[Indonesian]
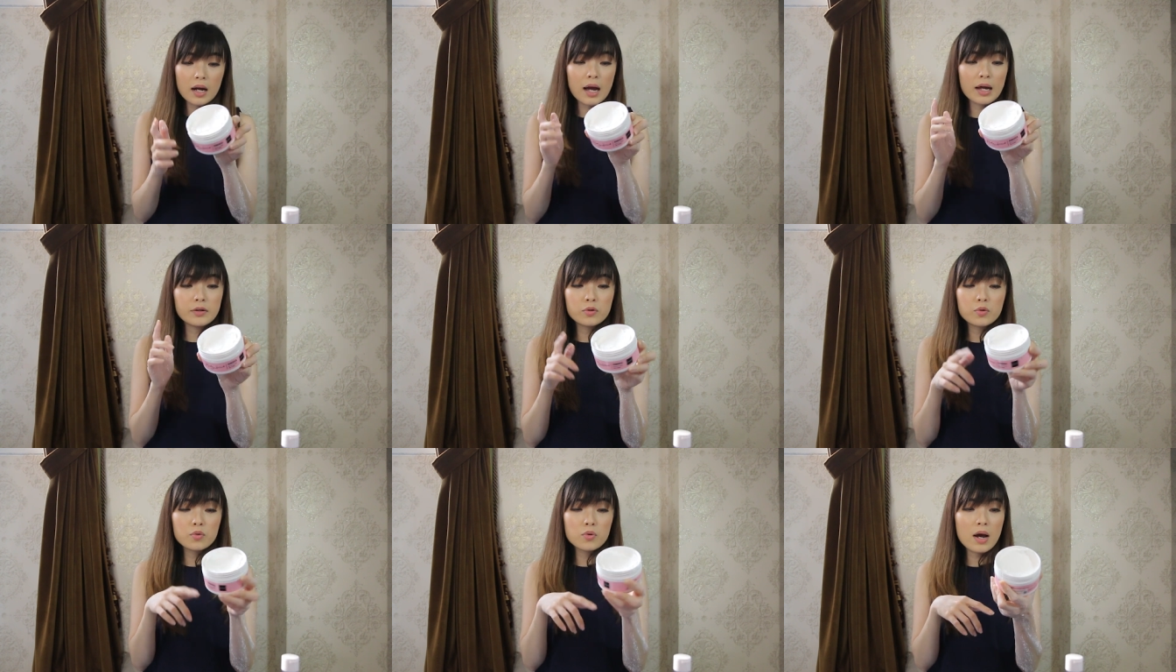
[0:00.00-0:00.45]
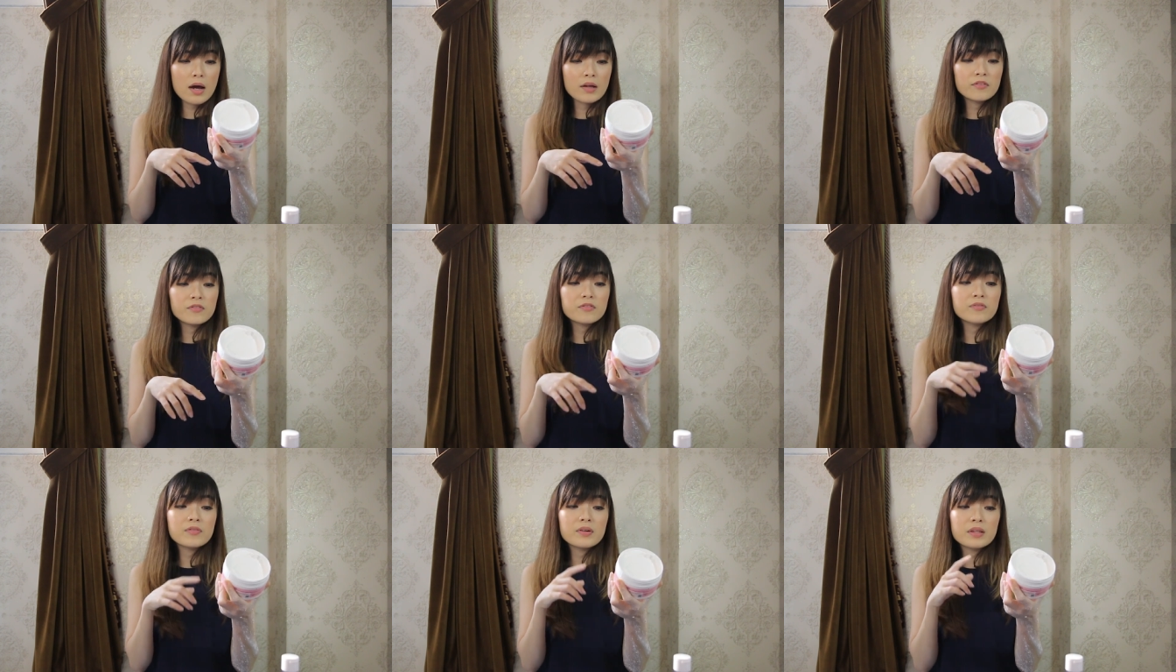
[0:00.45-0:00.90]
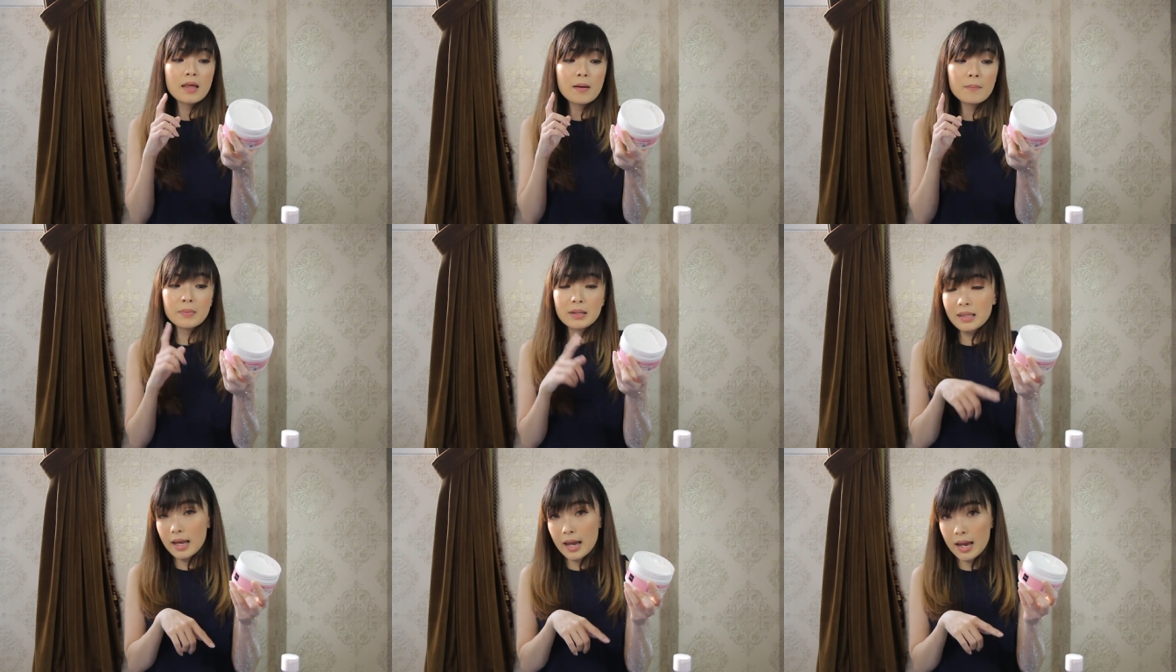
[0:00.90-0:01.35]
kandungan
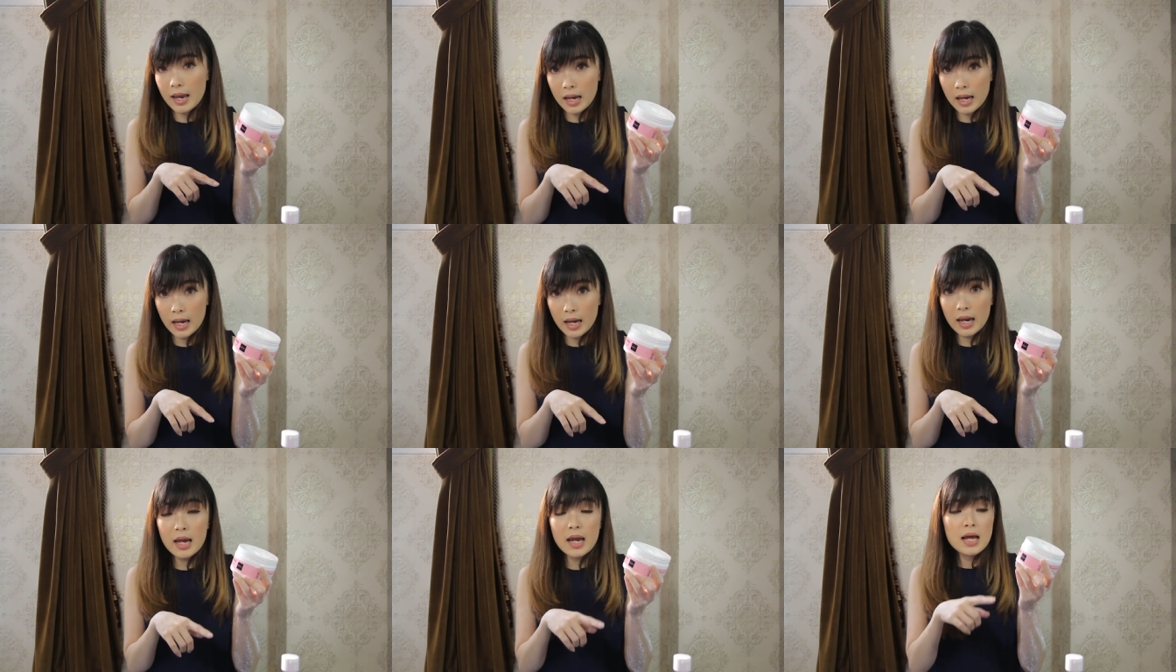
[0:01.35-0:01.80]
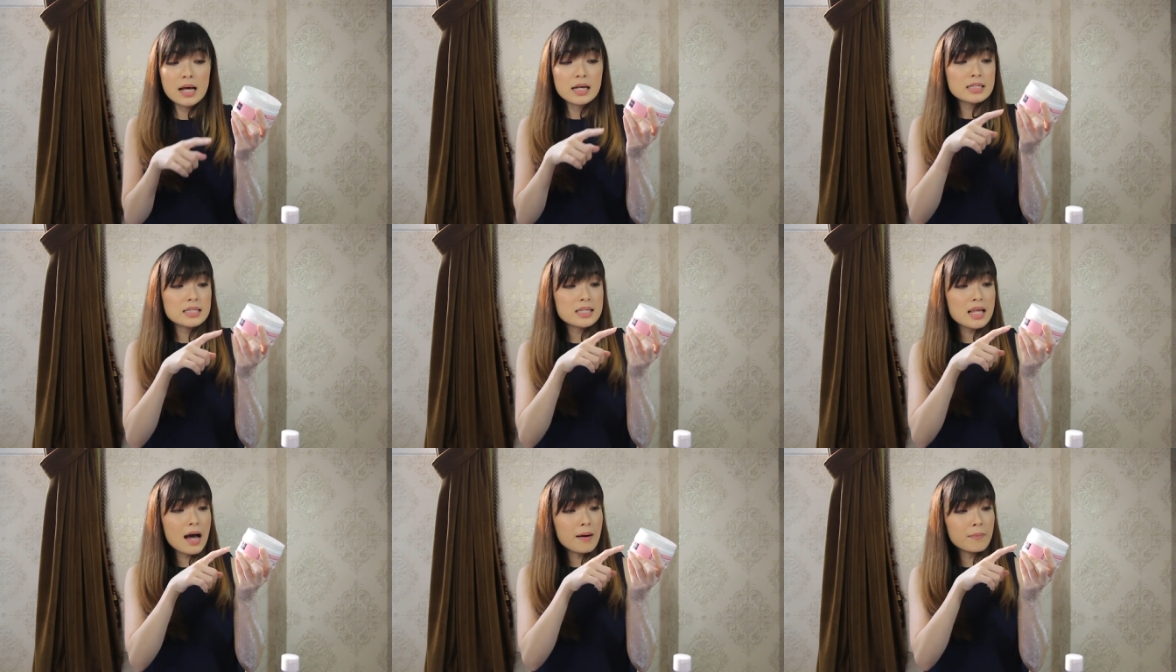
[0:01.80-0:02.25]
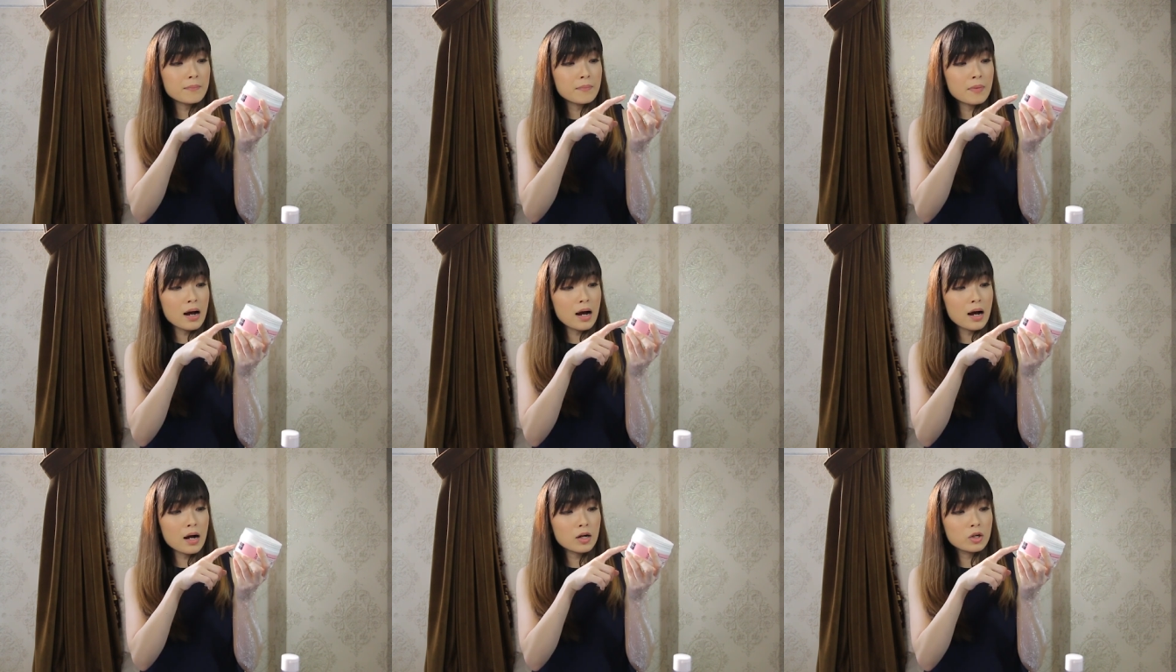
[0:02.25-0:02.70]
vitamin E
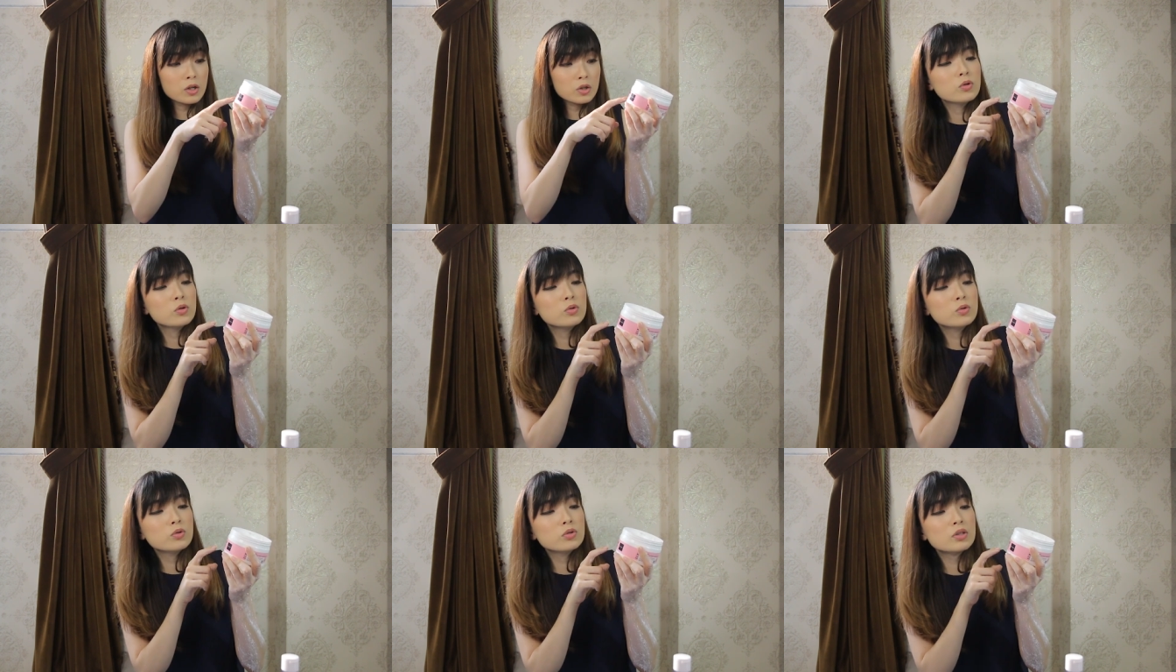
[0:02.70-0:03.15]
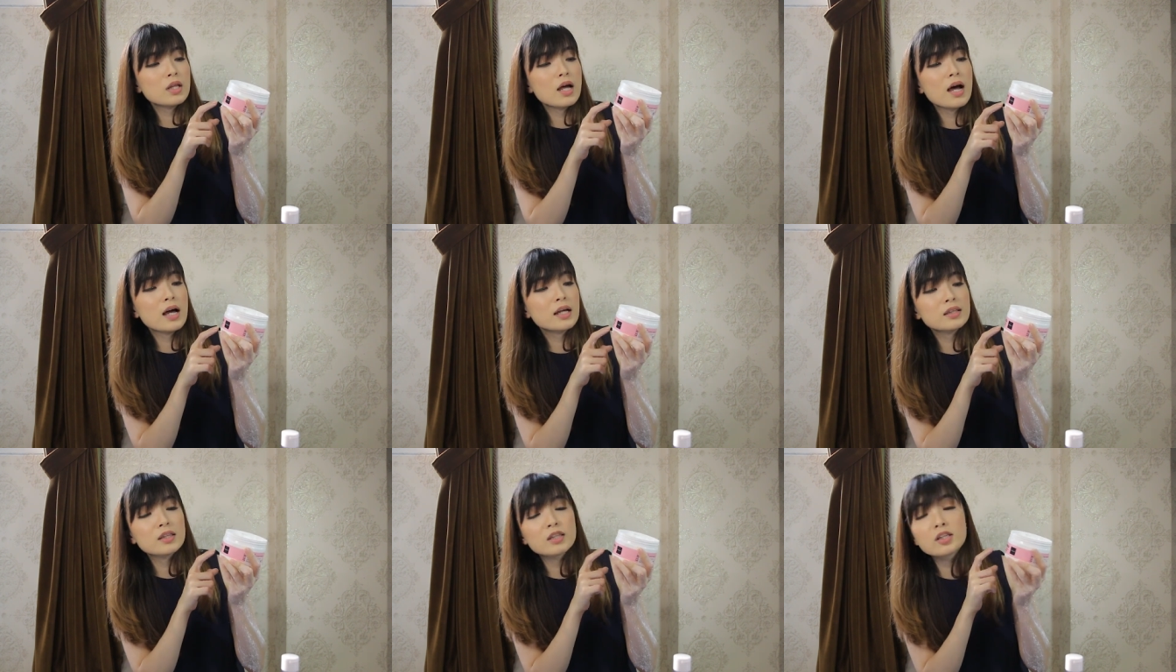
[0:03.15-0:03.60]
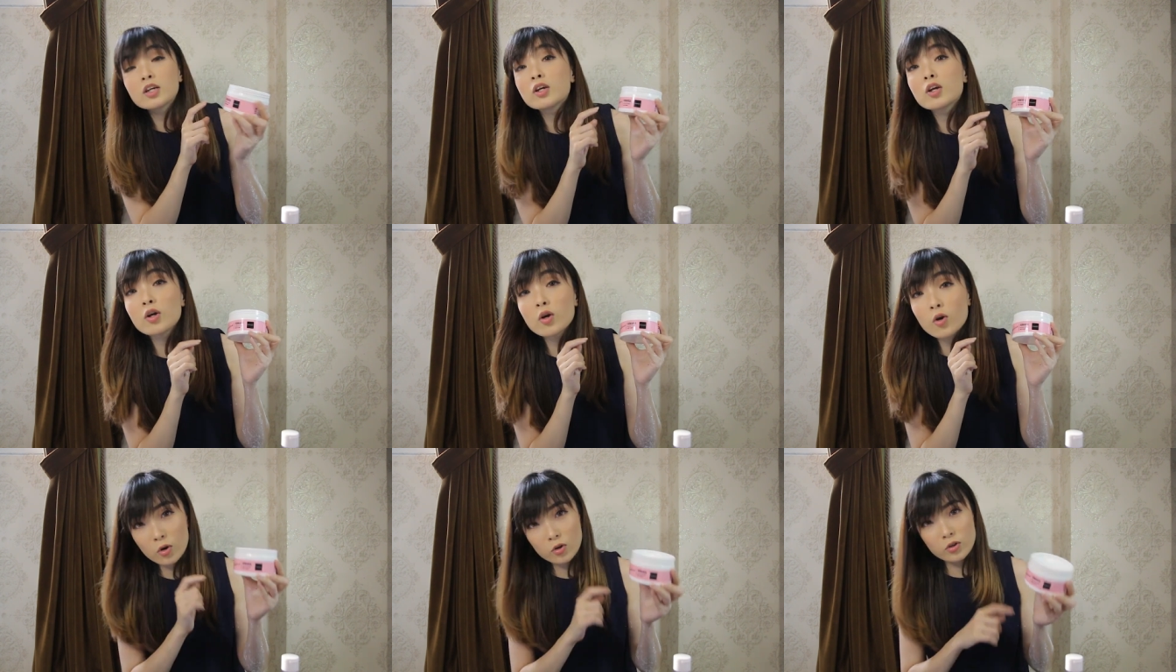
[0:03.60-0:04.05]
sama
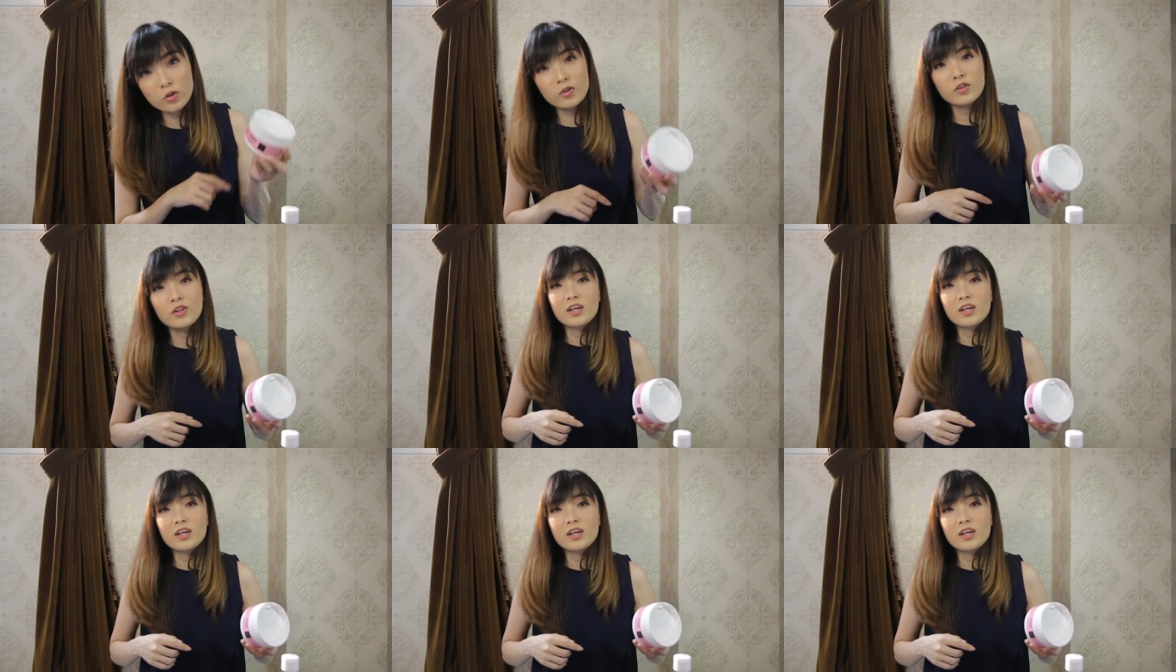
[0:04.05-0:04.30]
glutathione